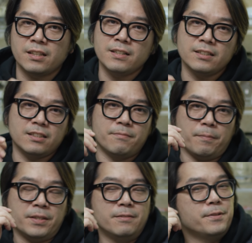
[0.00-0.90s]
삼각대를
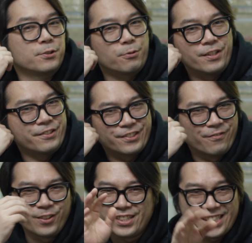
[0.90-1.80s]
막 빙글빙글 돌리고
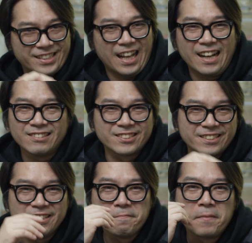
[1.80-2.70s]
저 별짓을 다
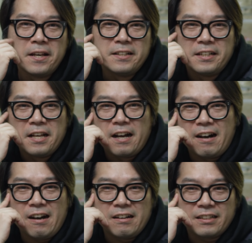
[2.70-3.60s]
하거든요.
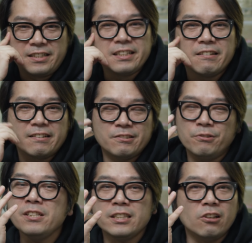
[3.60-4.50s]
아, 그게
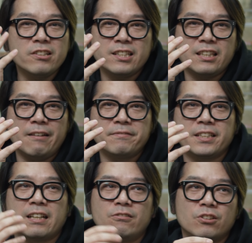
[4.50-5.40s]
손을 떨기
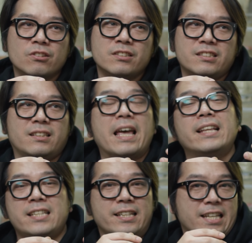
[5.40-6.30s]
때문에 나온 어떤
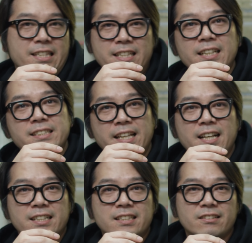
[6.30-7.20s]
대체 재능이라는
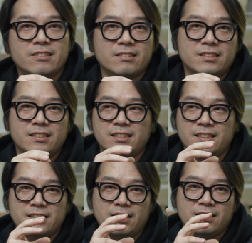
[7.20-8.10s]
생각이 들어요.
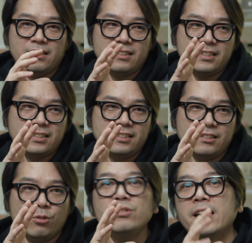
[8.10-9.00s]
그냥 그
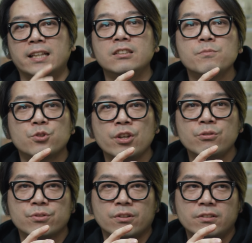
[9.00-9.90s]
손을 안 떨면
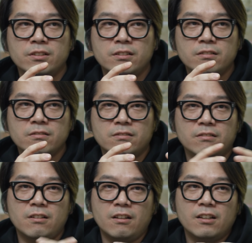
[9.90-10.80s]
최고죠.
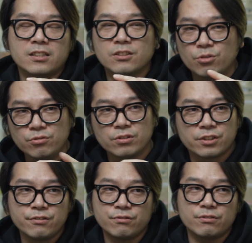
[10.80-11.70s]
어. 그냥 손으로
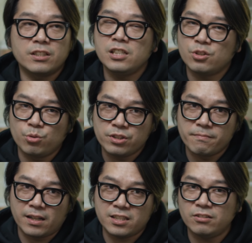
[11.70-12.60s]
들고도 1초씩
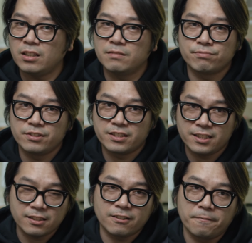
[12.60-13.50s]
막 찍어대는 분들이
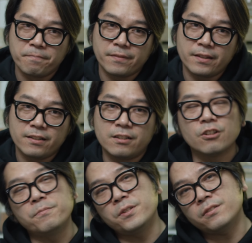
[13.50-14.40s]
있어요.
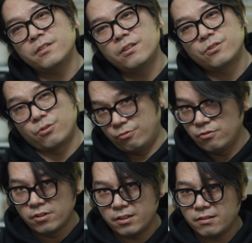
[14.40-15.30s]
그러면 좋은
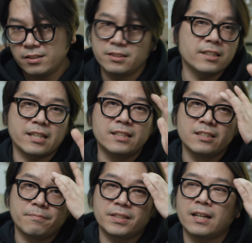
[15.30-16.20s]
거예요. 그게
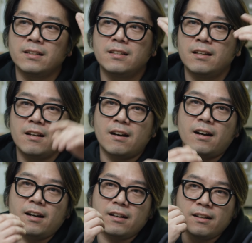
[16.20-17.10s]
재능입니다.
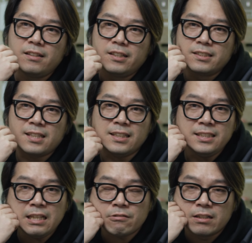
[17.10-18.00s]
아,
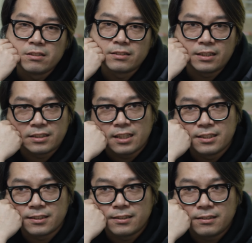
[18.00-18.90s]
사진에 관련된
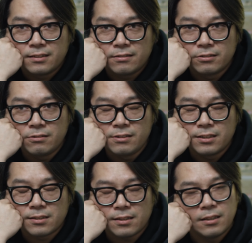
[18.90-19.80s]
재능 어떤 게
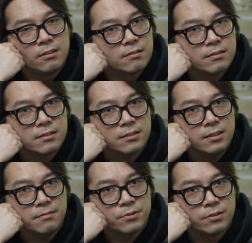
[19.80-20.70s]
있을까요?
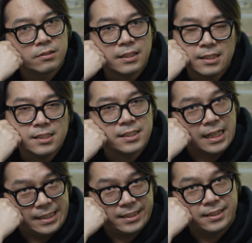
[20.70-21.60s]
그냥 뭐 사진을
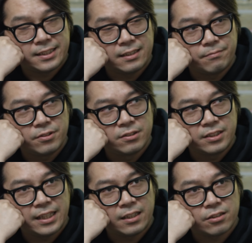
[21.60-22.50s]
잘 찍는 재능 뭐 그런
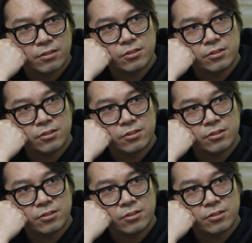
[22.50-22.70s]
게 있겠죠.